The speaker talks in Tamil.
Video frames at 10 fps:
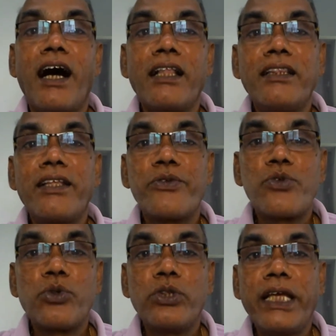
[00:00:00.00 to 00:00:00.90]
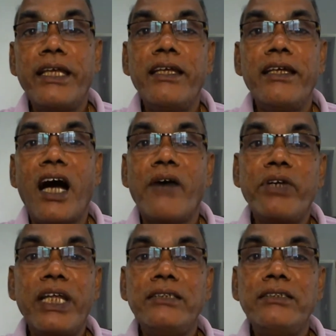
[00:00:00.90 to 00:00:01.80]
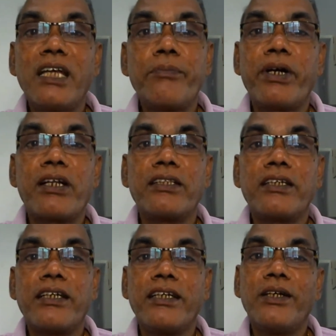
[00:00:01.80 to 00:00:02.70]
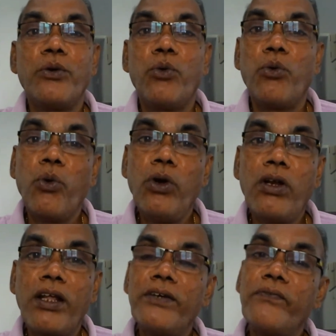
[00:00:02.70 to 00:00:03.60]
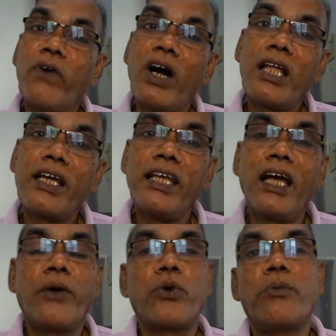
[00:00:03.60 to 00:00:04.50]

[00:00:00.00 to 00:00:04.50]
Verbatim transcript: அந்த சொத்தை அவர் என்ஜாய் பண்றதுக்கு ஒன்று வாடகையாக ஒரு